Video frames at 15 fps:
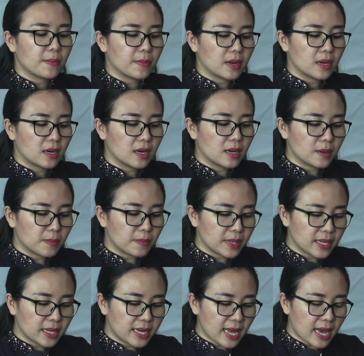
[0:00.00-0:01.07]
e,
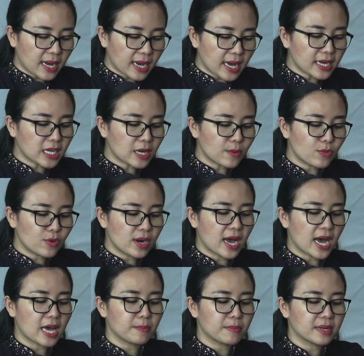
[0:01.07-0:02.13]
menyediakan
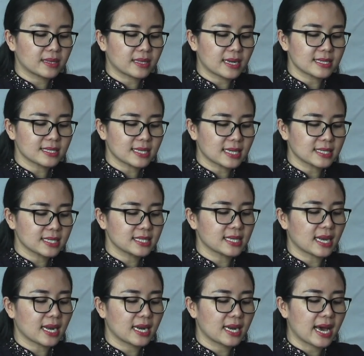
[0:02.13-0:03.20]
kemudahan bertransaksi
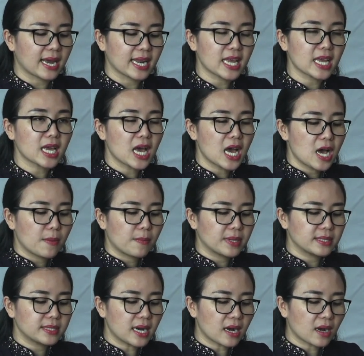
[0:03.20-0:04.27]
secara daring,
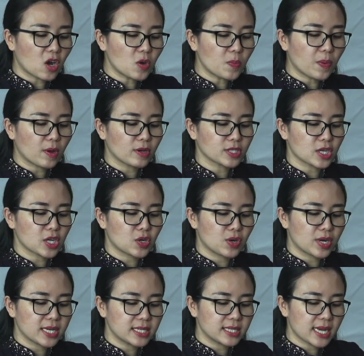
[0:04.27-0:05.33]
menjangkau pelosok
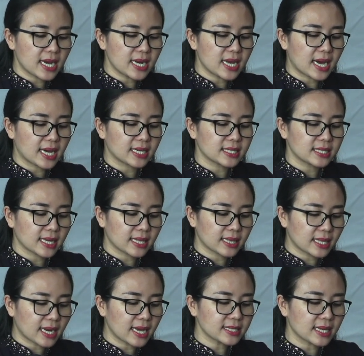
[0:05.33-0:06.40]
Indonesia dengan
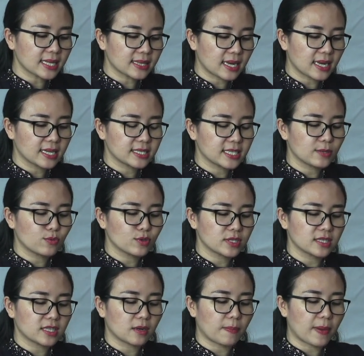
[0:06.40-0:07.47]
sentra-sentra
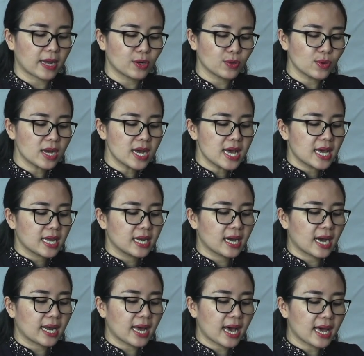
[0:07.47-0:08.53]
distribusi terpadu
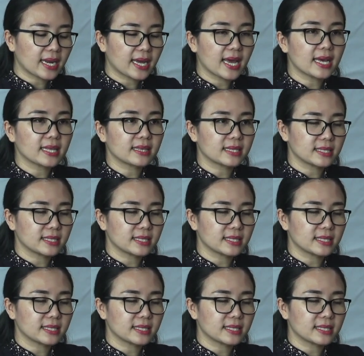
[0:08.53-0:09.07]
dengan harga yang